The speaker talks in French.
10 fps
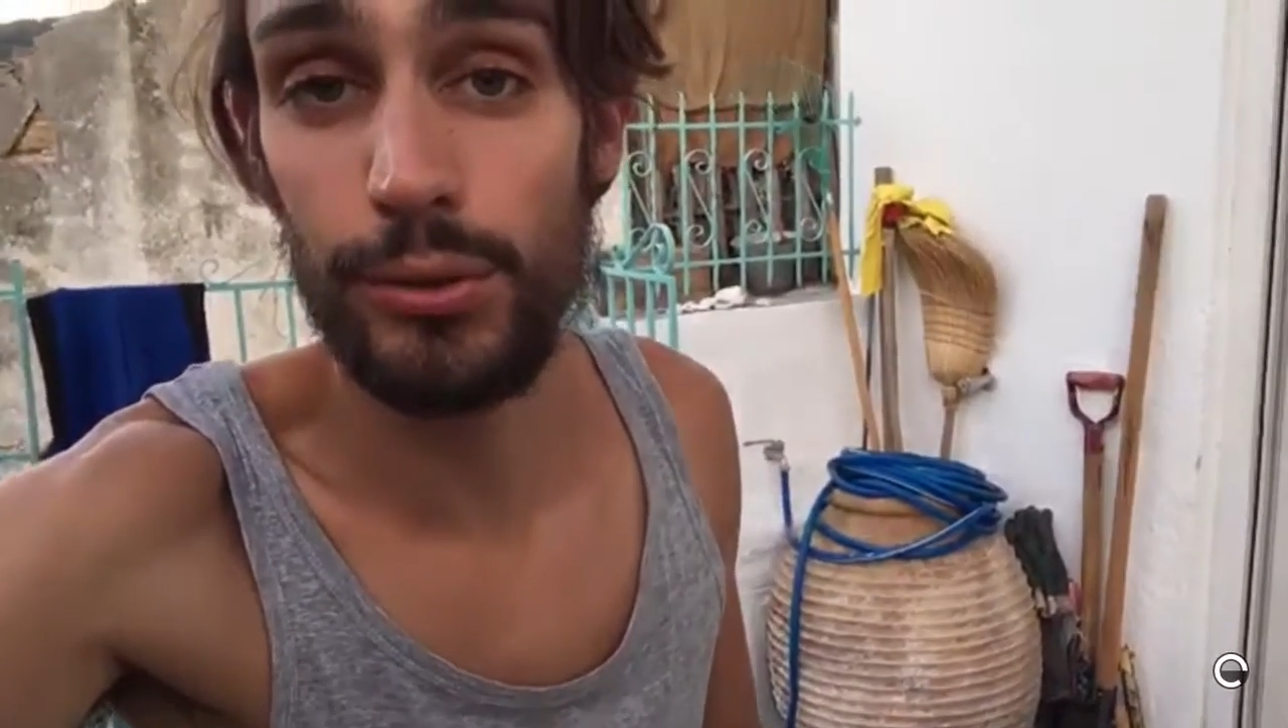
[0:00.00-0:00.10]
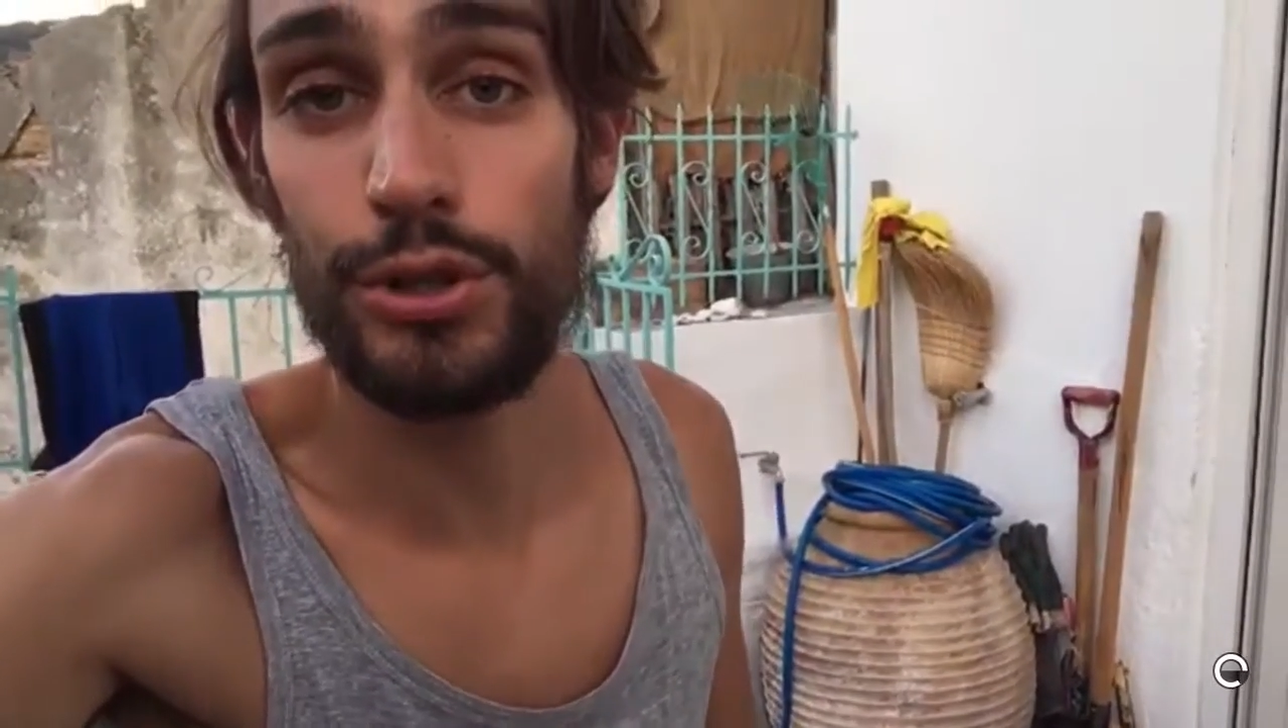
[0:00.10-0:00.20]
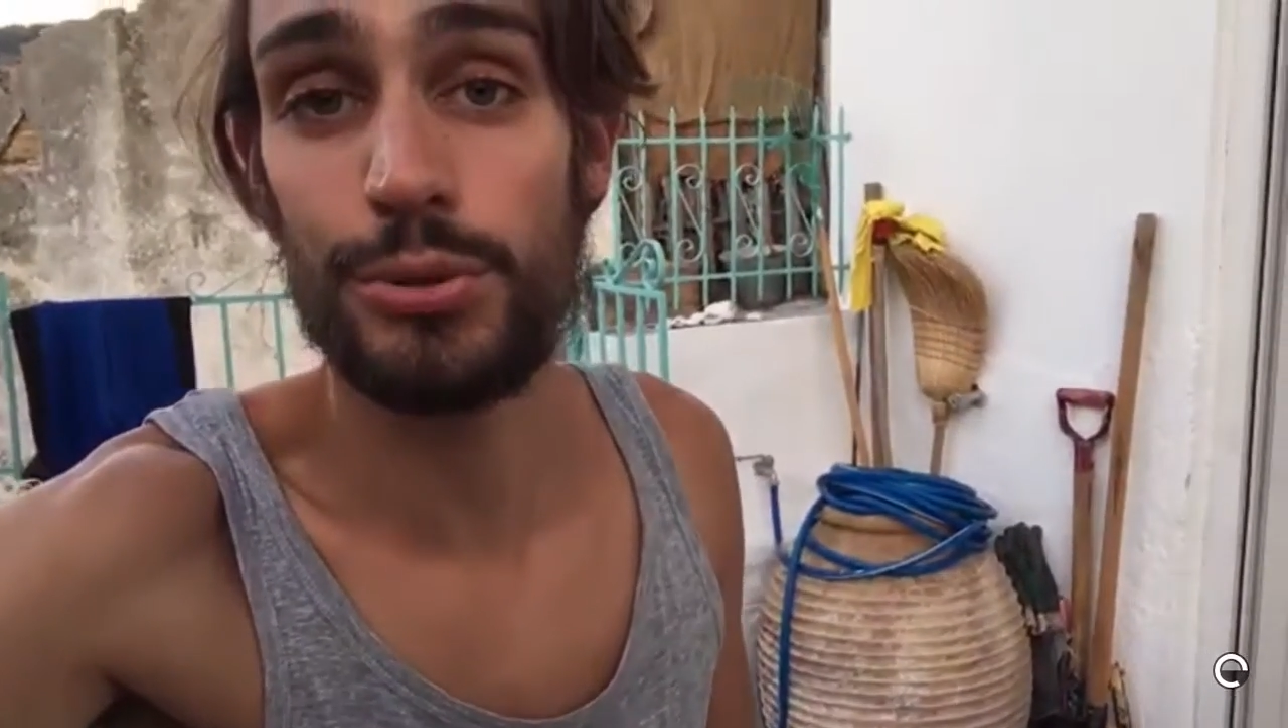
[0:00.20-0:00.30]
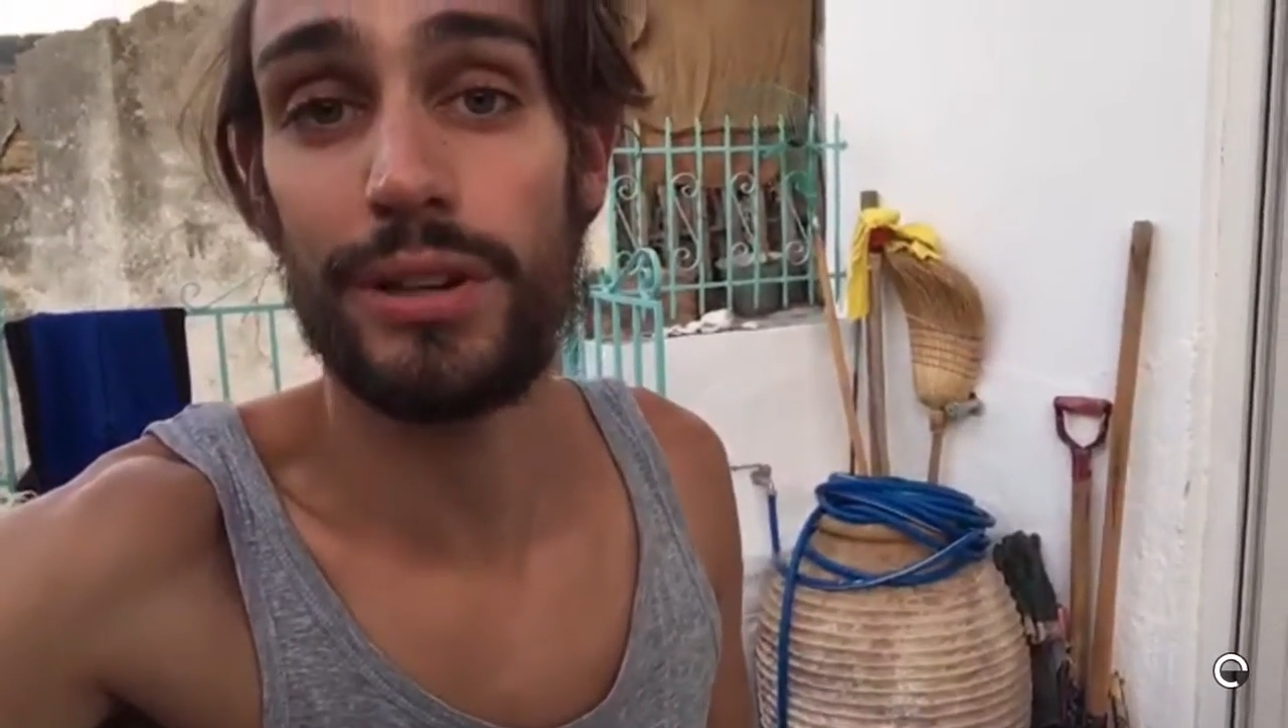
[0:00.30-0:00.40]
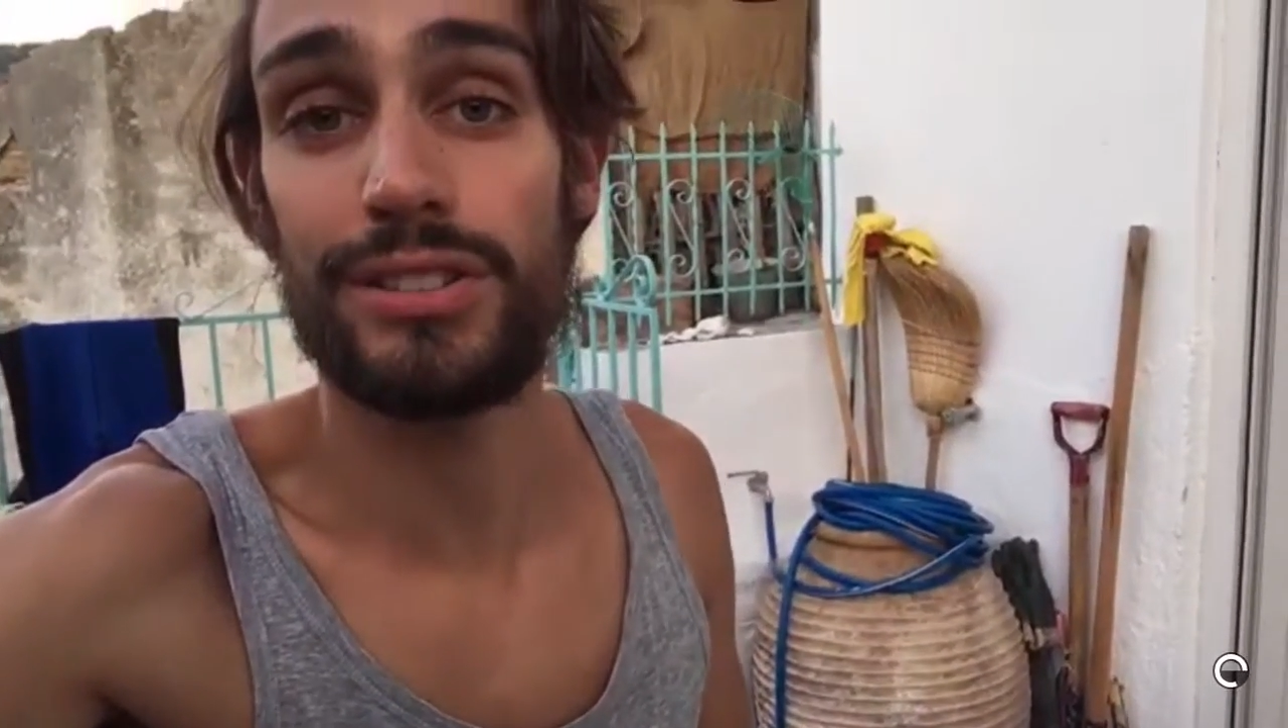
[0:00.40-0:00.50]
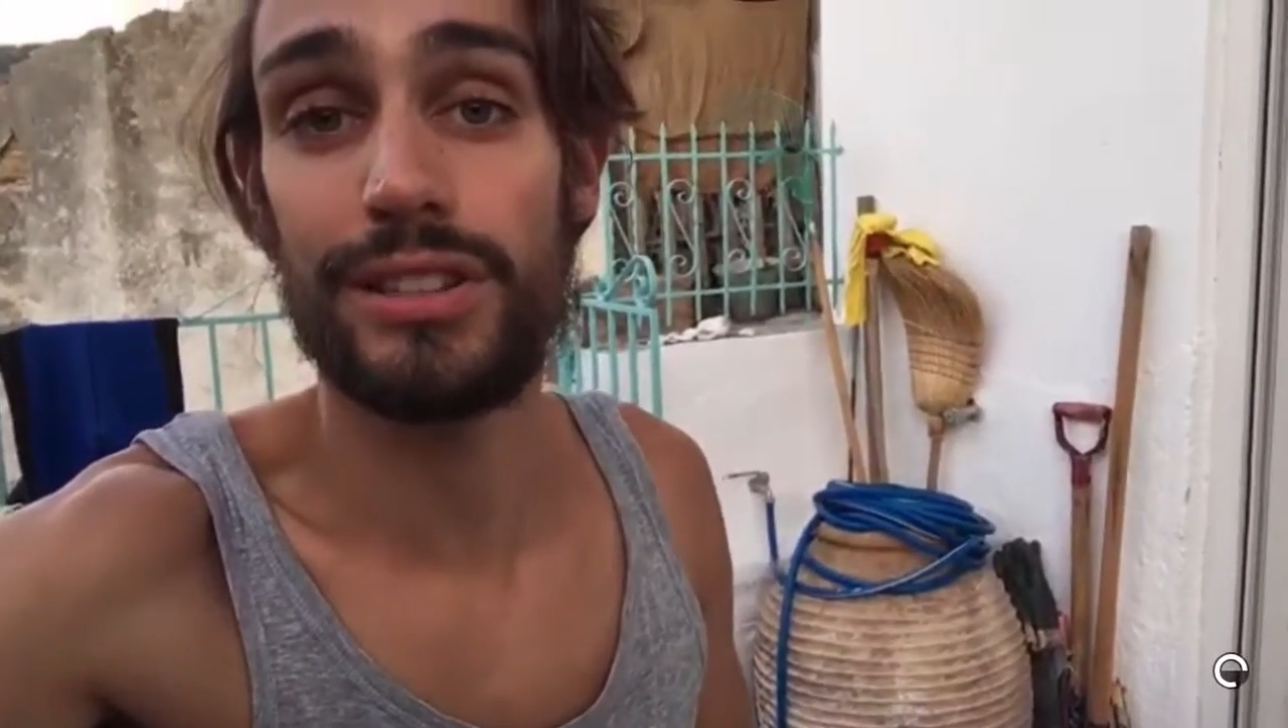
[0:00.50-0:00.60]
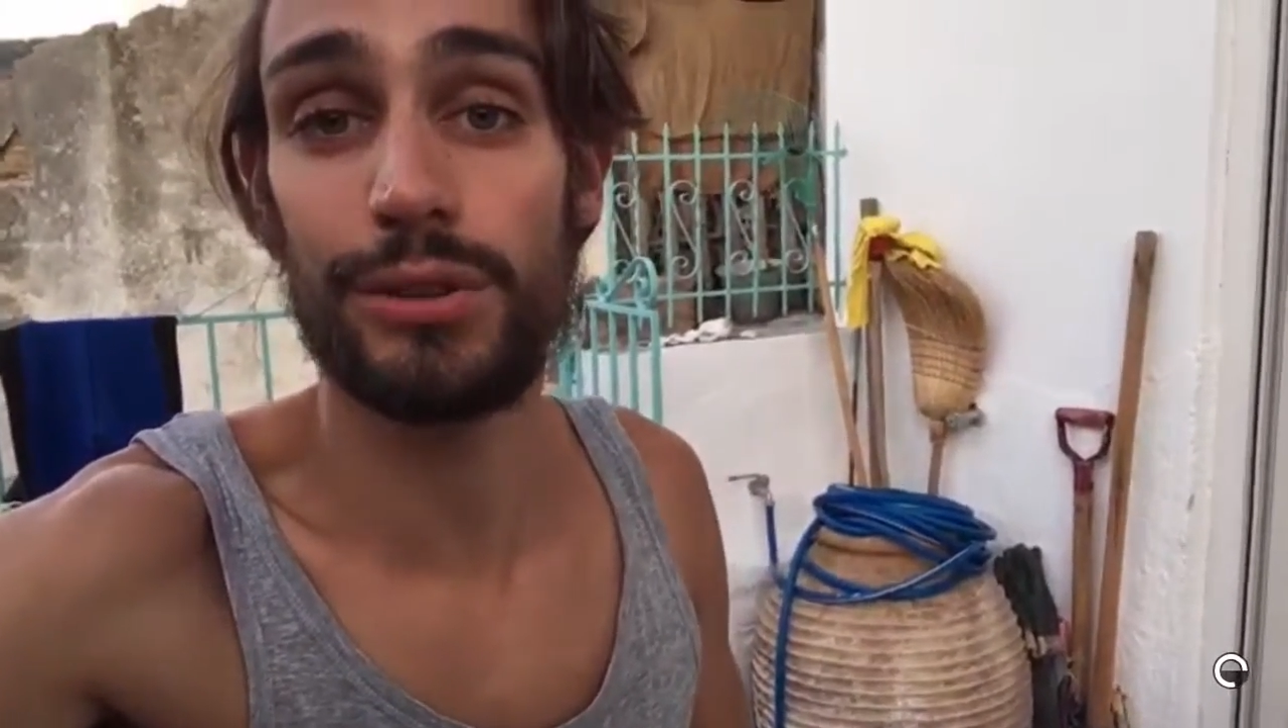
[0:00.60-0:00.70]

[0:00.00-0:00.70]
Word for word: je suis resté